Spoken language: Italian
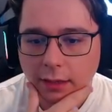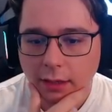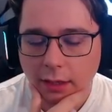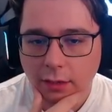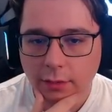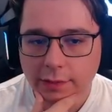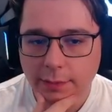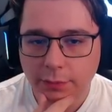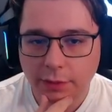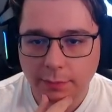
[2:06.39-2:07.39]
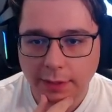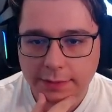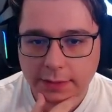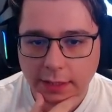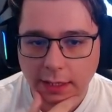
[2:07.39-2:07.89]
uh, questa potrebbe
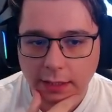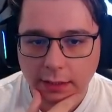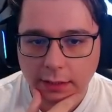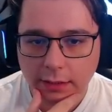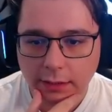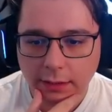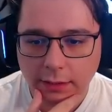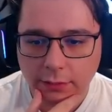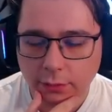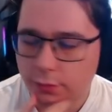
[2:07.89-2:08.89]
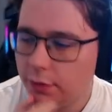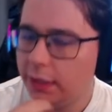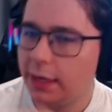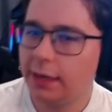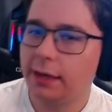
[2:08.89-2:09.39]
essere l'introduzione
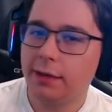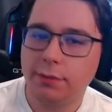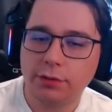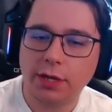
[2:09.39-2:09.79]
che era nel libro?